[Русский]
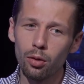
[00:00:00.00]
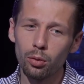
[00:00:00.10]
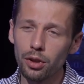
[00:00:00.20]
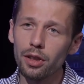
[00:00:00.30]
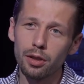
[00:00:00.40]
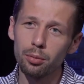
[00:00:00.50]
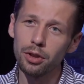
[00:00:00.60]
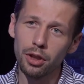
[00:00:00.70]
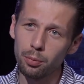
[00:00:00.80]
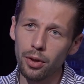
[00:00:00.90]
уже если бы
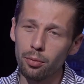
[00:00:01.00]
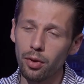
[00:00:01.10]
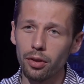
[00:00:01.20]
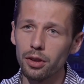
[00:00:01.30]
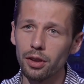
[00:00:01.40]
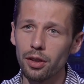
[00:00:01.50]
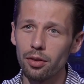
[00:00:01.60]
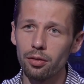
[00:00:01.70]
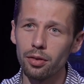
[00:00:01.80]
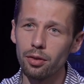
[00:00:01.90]
сейчас принимало
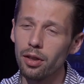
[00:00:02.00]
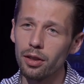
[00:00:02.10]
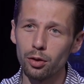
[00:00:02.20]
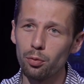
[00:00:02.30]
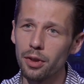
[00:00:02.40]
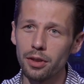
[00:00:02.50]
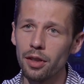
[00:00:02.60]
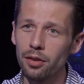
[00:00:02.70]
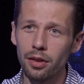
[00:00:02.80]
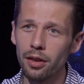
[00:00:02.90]
решение выдвигаться в
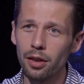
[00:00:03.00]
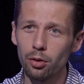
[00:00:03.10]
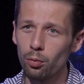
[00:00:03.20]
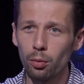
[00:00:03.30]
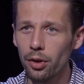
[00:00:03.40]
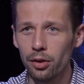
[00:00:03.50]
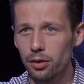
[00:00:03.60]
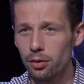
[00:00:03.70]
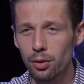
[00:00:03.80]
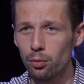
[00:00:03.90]
президенты или нет, он бы принял
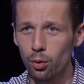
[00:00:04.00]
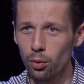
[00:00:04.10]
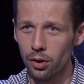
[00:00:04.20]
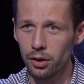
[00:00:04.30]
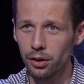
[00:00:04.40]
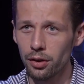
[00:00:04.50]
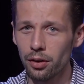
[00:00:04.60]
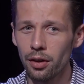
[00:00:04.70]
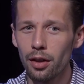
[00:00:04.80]
совсем другое решение.